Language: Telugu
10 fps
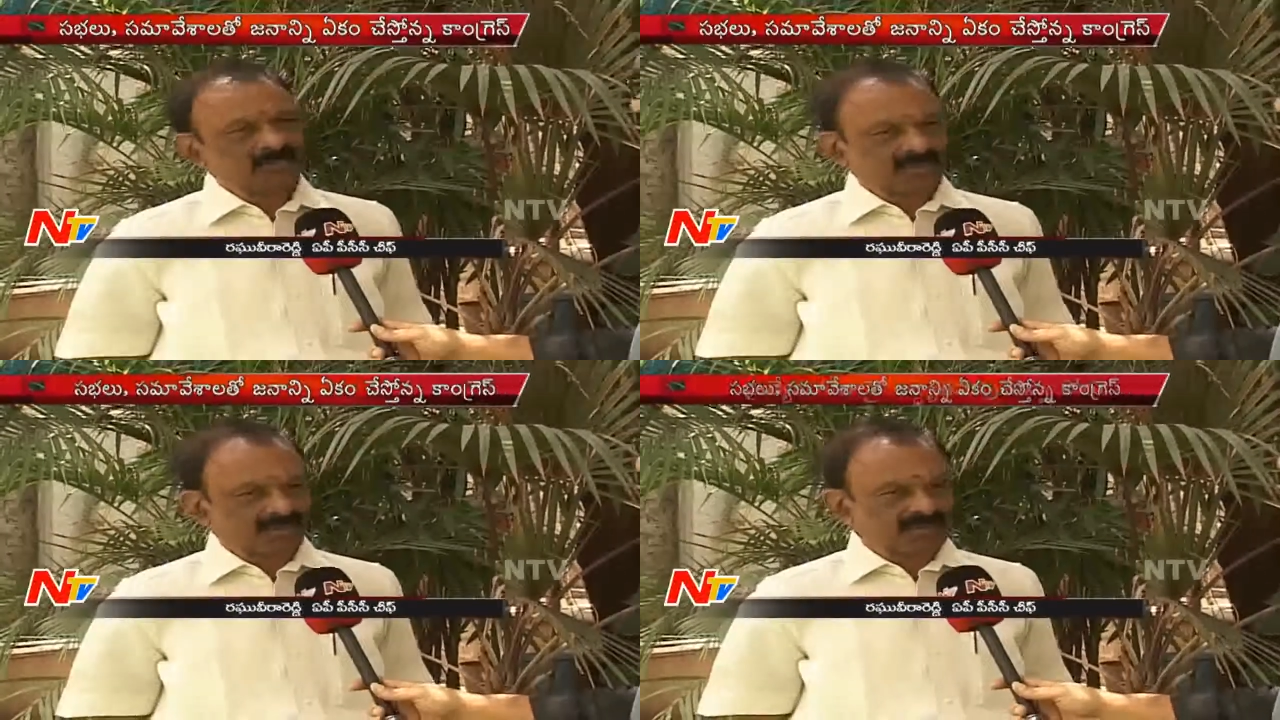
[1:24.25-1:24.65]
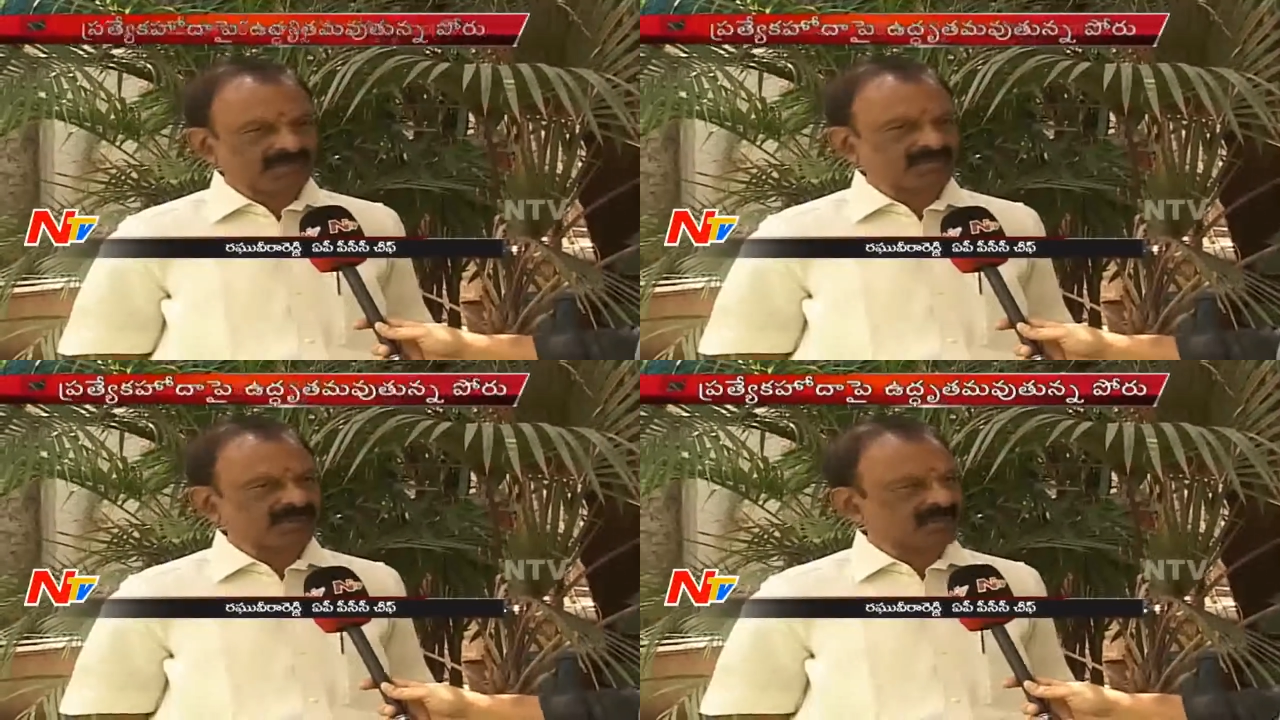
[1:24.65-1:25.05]
పలు
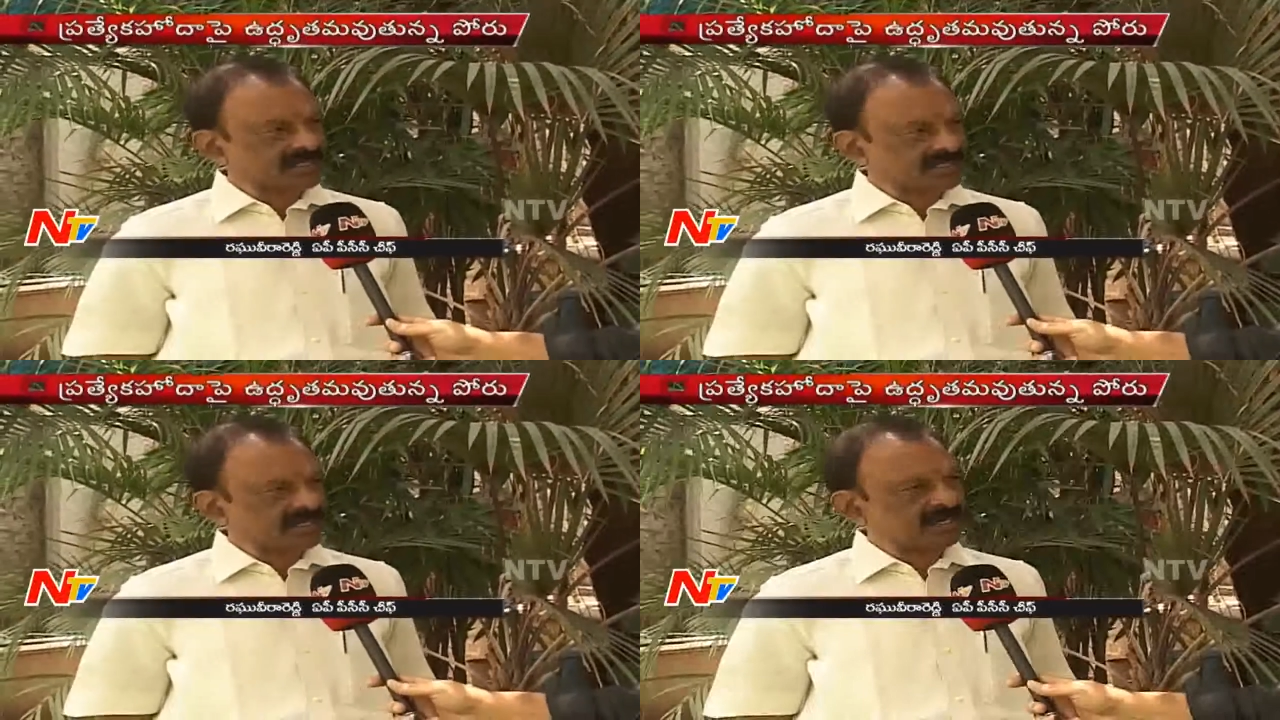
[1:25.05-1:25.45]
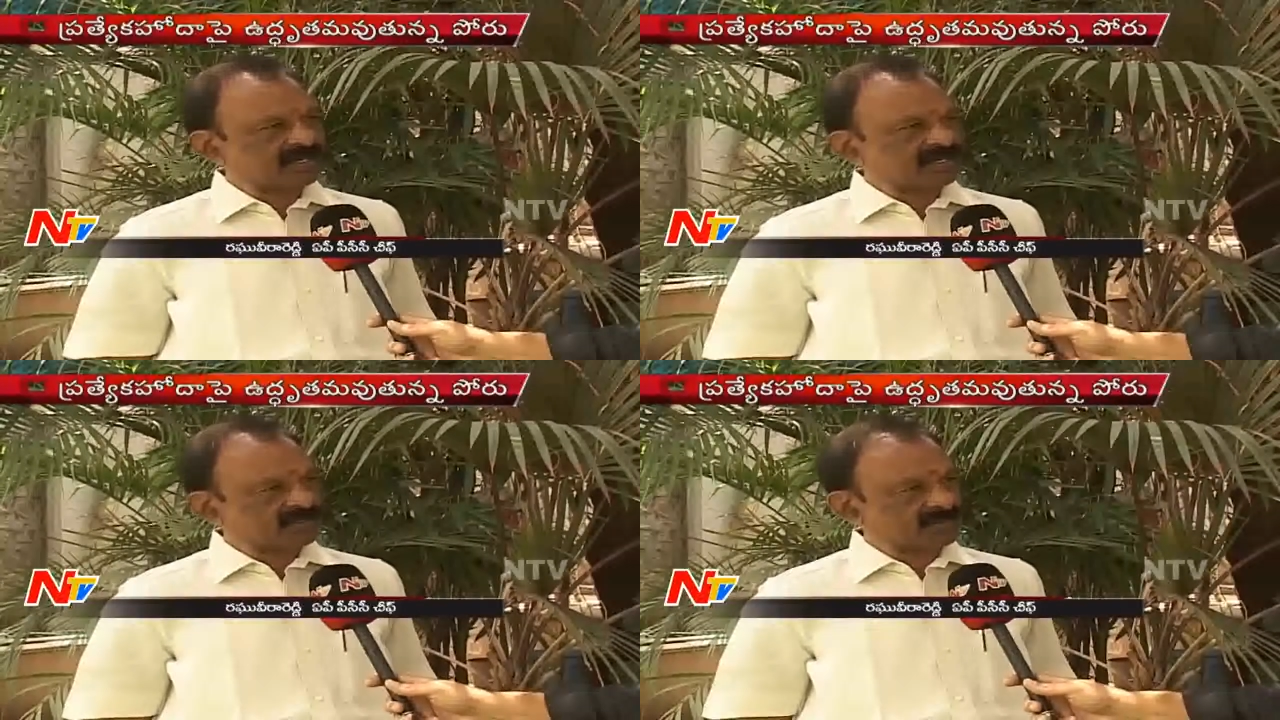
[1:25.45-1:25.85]
దఫాలుగా
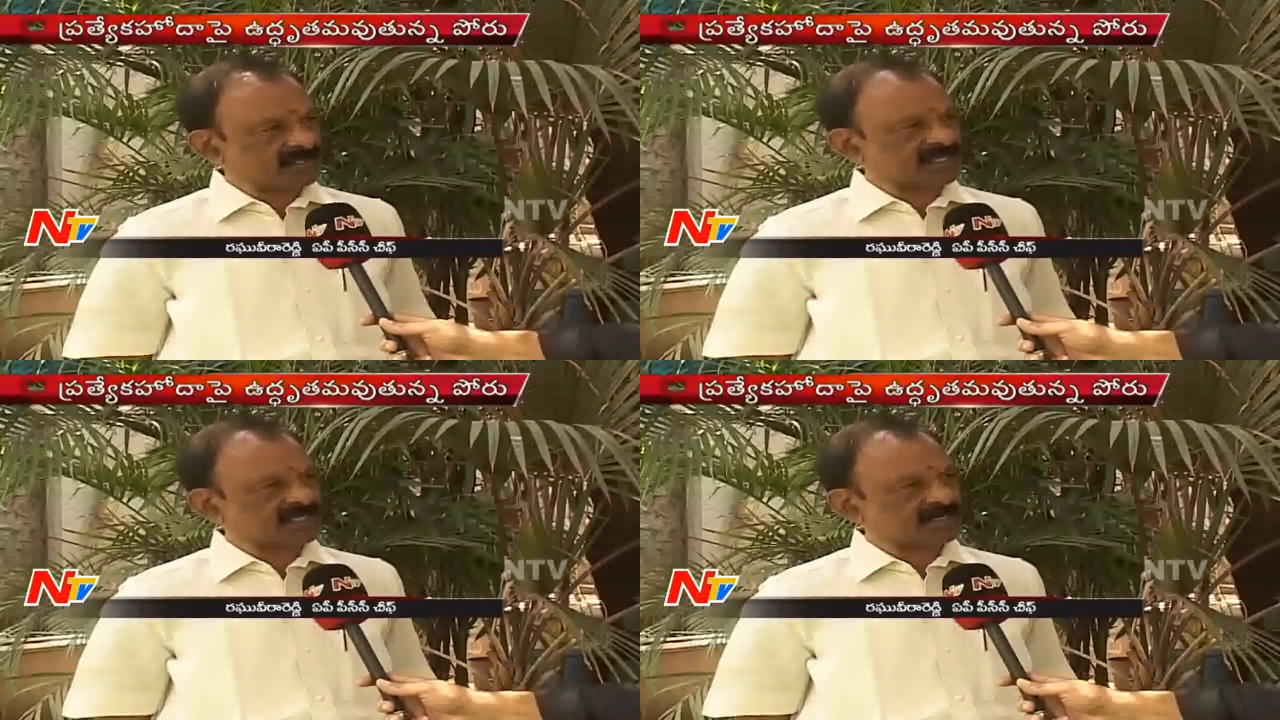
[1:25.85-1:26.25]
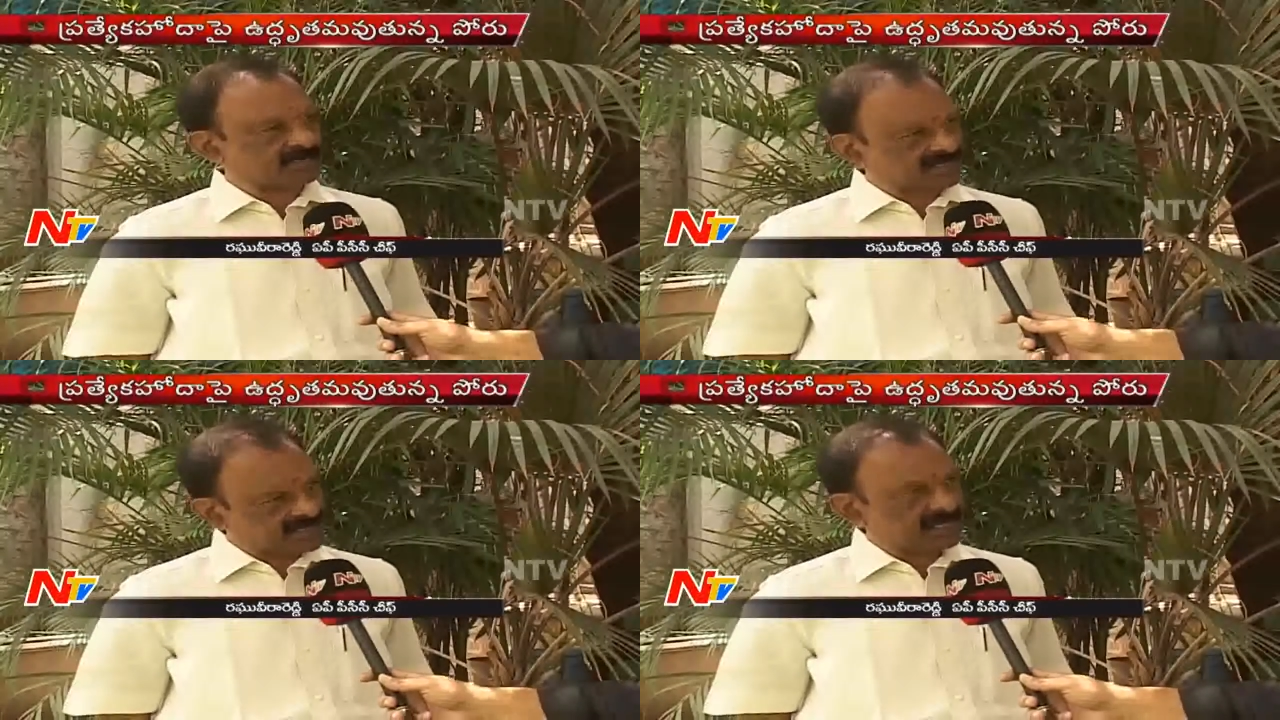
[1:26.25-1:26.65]
ధర్నాలు దీక్షలు
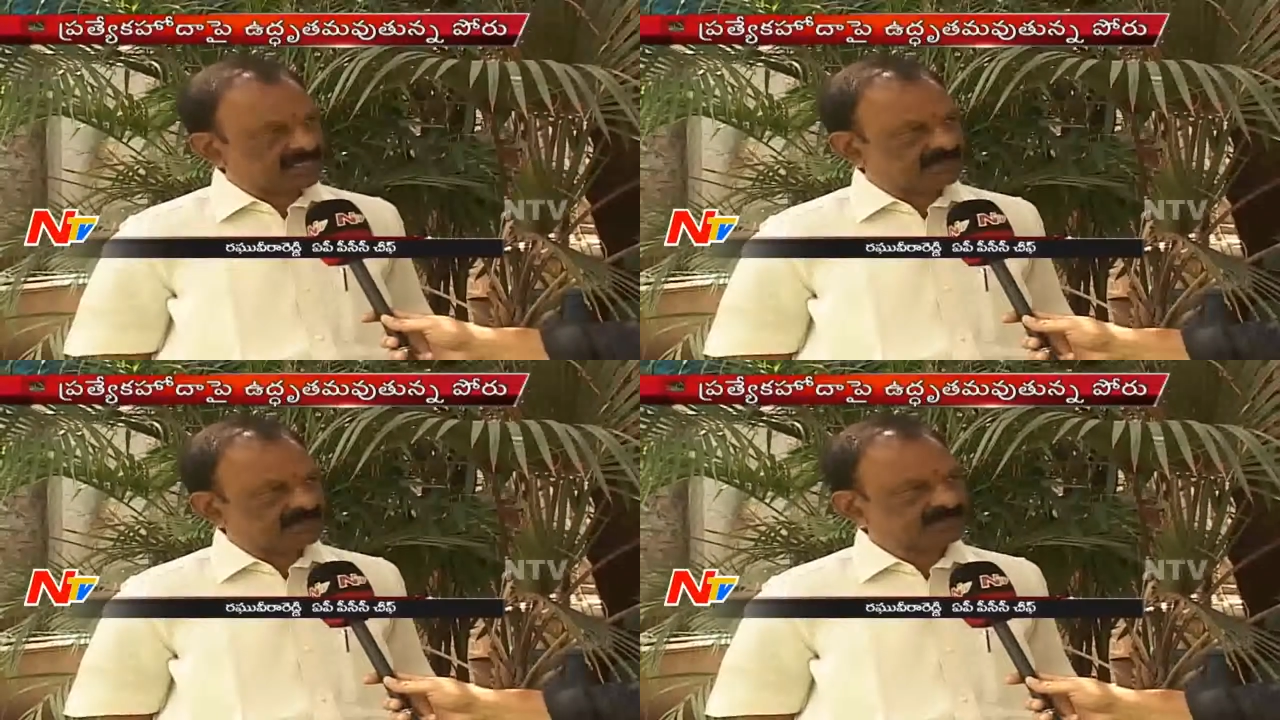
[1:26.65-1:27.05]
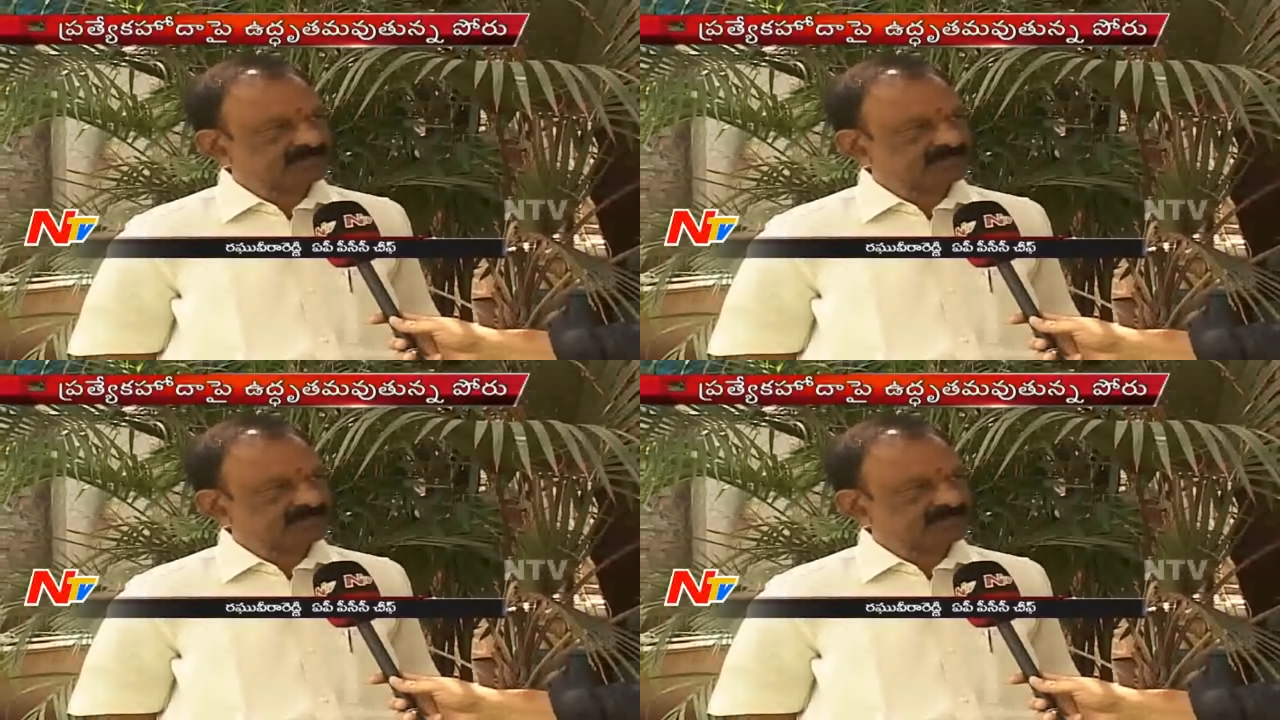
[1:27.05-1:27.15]
చేయడము